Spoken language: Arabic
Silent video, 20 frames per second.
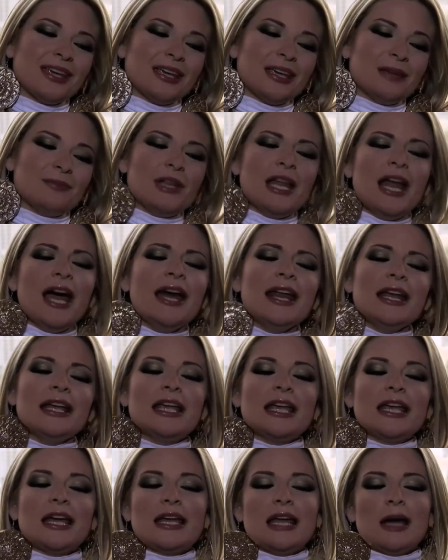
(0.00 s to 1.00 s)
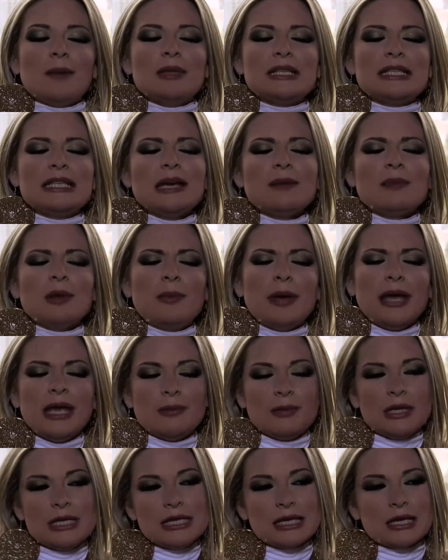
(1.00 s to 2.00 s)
من الحركة يلي عملتيها بباهم ايدك